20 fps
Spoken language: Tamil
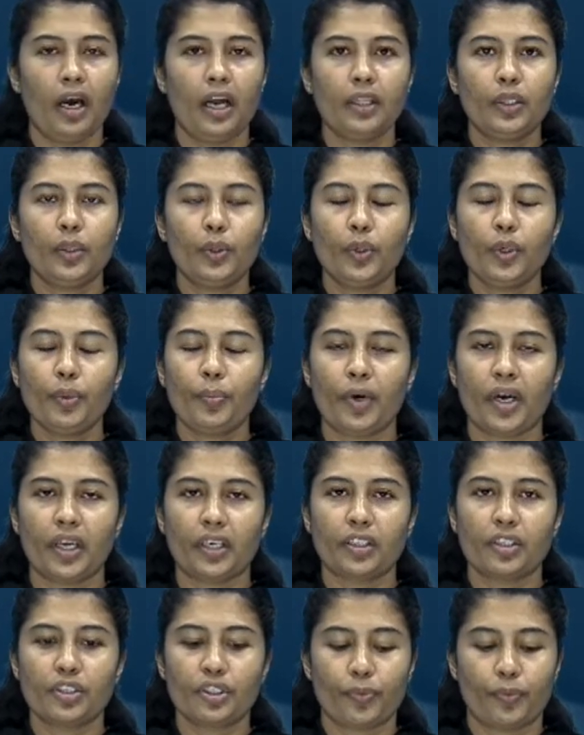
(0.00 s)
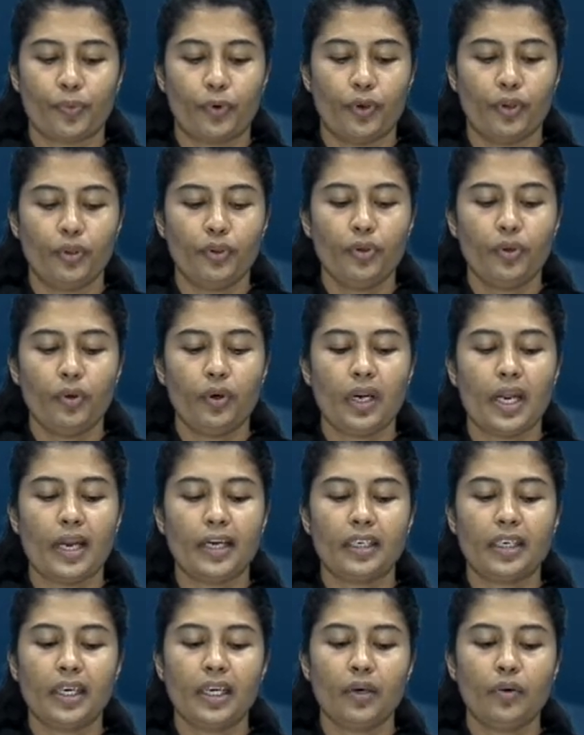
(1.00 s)
அத்தோடு பார்க்கின்ற பொழுது
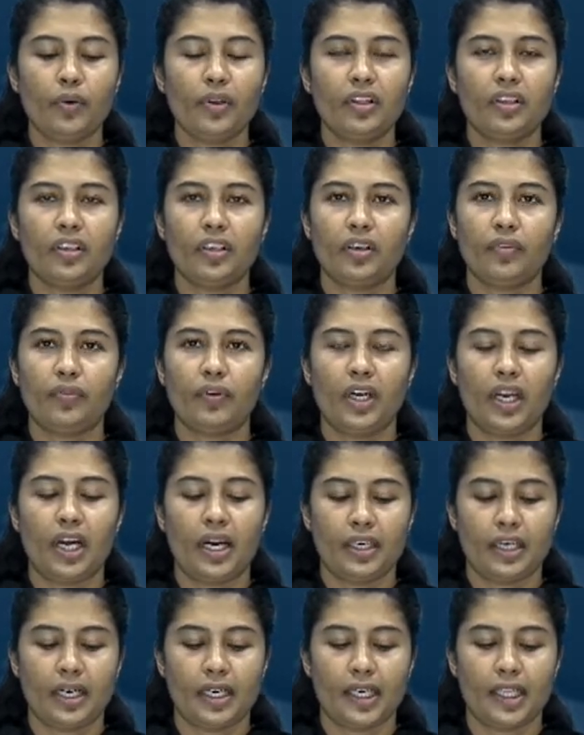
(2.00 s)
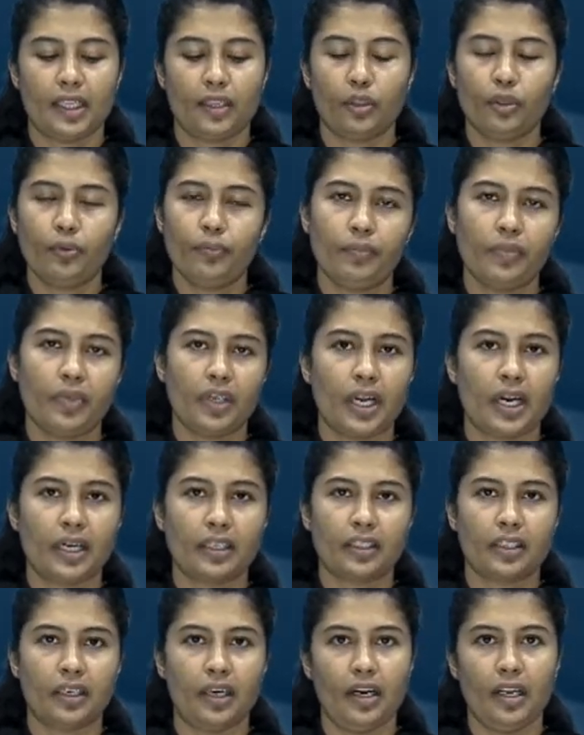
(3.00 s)
நட்கரணை திருவிழா நடத்தும்
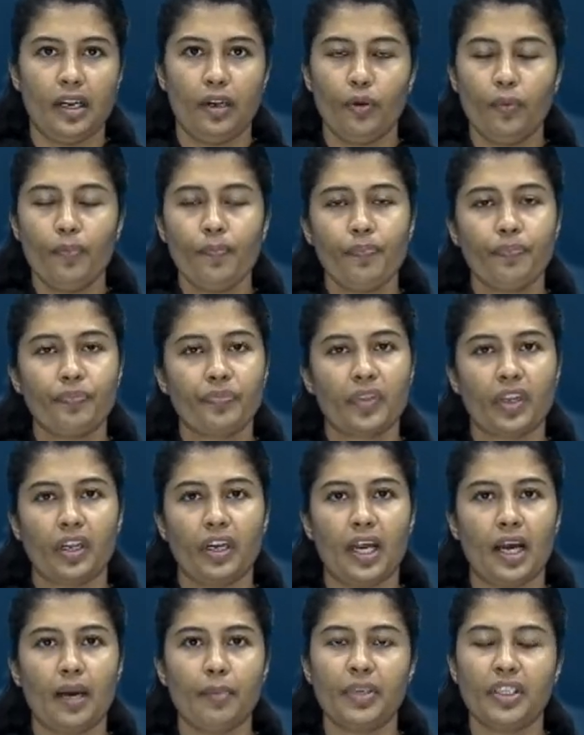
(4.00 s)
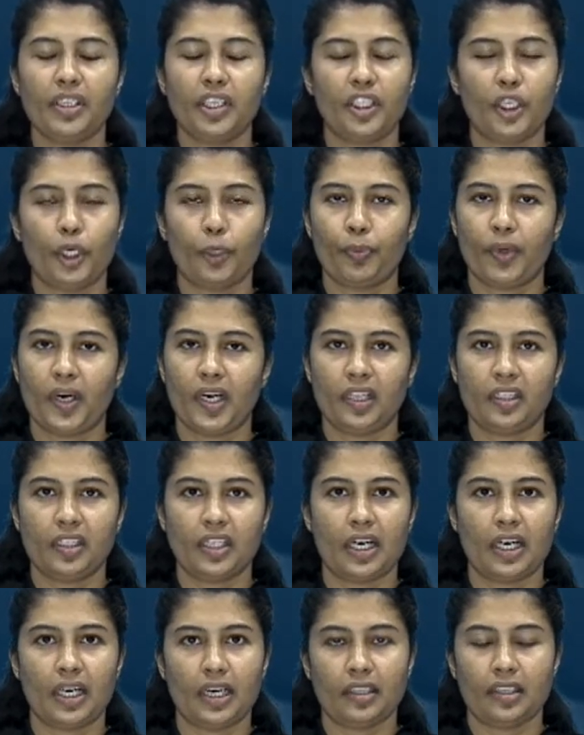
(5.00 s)
நாட்களிலும் நாம் இந்த
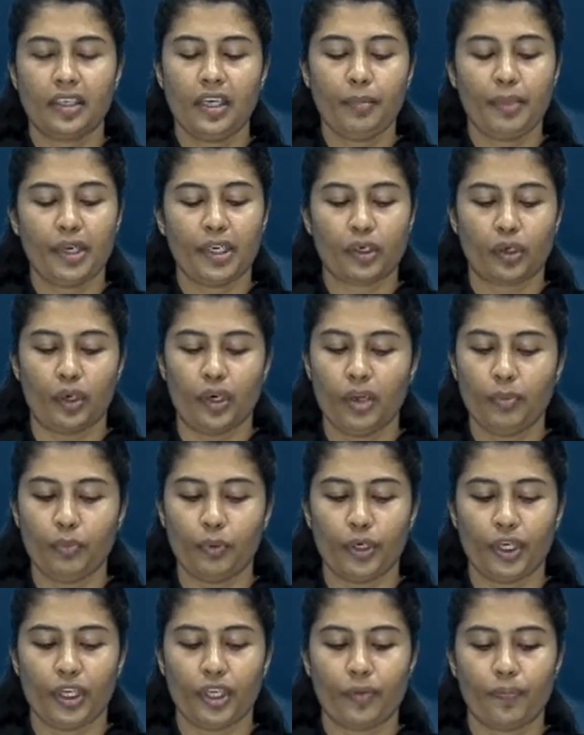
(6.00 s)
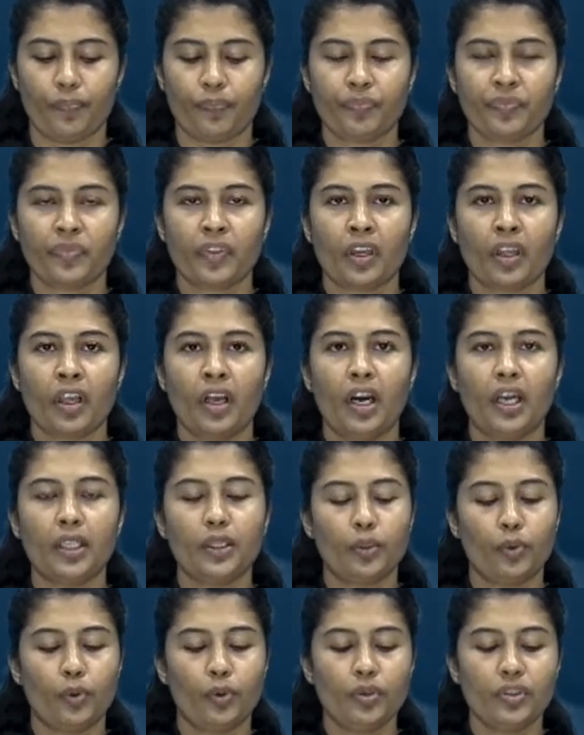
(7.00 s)
திருமணத்தியாளத்தினை மேற்கொள்ள முடியும்
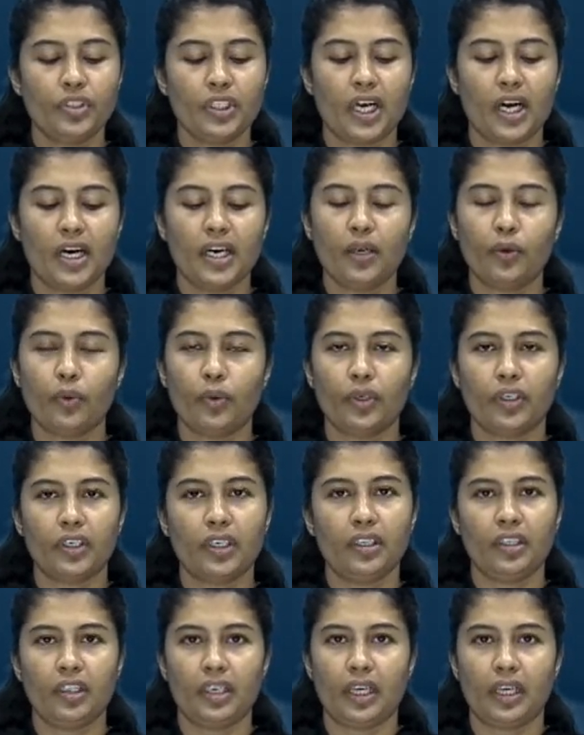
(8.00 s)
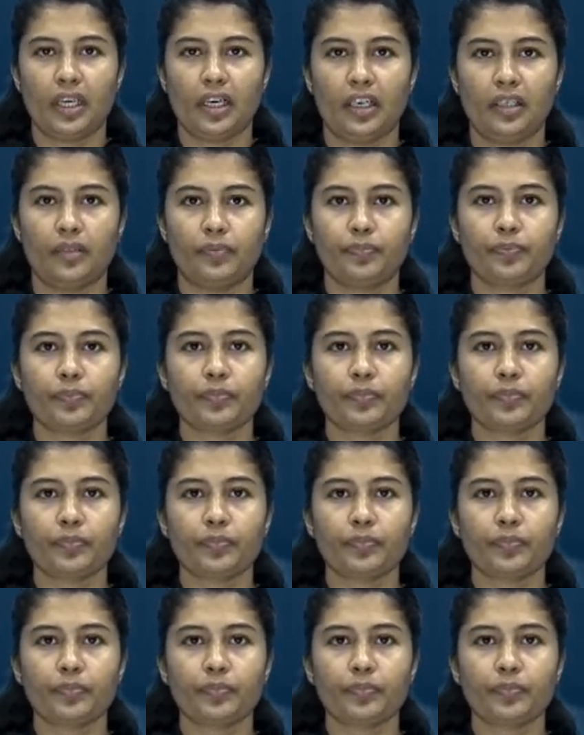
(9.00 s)
அத்தோடு ஞான ஒடுக்க தினங்கள்